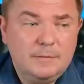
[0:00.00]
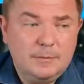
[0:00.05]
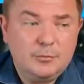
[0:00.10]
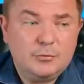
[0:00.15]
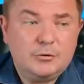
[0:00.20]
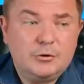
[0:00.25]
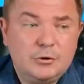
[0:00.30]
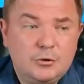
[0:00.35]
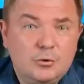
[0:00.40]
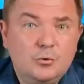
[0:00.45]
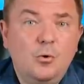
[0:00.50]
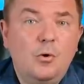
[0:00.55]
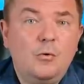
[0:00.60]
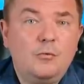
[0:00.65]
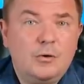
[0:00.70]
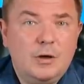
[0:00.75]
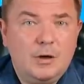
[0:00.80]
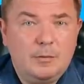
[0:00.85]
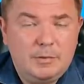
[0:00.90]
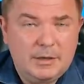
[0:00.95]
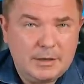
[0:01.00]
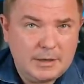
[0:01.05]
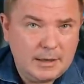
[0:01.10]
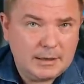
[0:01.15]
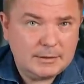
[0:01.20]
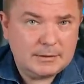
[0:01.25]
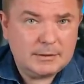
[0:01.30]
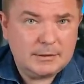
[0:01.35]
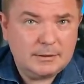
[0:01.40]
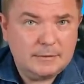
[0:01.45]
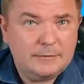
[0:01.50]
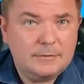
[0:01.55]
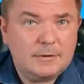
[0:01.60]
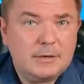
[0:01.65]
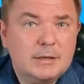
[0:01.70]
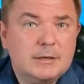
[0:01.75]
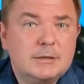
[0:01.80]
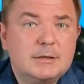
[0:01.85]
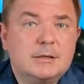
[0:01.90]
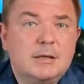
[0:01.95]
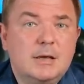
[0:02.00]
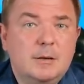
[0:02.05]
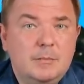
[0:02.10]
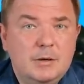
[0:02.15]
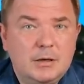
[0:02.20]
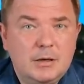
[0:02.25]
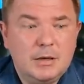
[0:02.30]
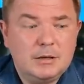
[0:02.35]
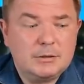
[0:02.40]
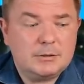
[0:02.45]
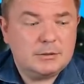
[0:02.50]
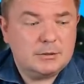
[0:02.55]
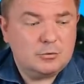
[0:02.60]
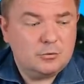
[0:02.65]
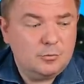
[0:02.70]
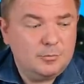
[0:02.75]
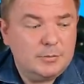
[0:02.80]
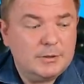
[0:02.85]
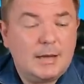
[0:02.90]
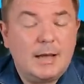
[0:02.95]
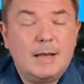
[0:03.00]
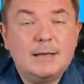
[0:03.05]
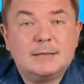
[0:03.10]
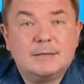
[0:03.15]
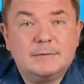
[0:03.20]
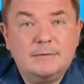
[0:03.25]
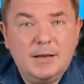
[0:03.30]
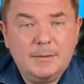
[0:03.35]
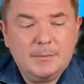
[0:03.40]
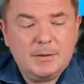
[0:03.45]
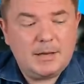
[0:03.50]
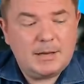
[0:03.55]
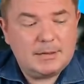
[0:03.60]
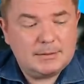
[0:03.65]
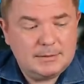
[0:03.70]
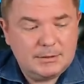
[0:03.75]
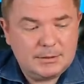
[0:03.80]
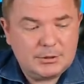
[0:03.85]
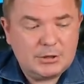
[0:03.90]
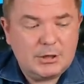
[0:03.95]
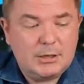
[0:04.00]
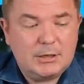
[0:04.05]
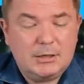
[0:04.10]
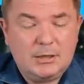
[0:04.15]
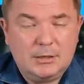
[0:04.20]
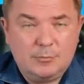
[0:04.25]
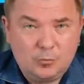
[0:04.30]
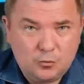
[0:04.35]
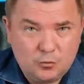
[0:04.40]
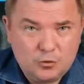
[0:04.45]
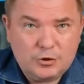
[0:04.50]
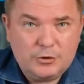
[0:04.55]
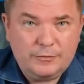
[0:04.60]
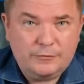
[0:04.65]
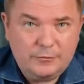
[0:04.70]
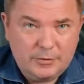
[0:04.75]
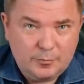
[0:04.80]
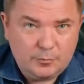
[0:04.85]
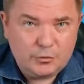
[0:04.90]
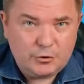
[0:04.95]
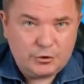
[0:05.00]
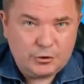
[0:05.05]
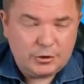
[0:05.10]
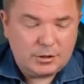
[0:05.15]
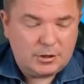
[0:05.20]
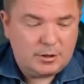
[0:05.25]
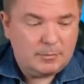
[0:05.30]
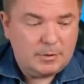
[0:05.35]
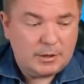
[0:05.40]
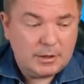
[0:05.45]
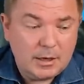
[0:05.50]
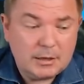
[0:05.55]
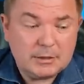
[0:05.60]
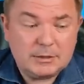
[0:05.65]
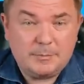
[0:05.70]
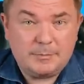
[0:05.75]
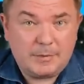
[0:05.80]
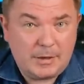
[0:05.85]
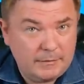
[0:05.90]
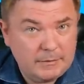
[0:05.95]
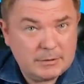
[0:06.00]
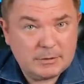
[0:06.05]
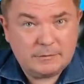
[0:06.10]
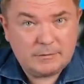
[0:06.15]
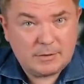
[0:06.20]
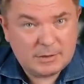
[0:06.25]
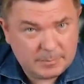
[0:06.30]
выпустит новые облигации, ФРС эти облигации купит, а с вами, как с держателем уже выпущенных облигаций, правительство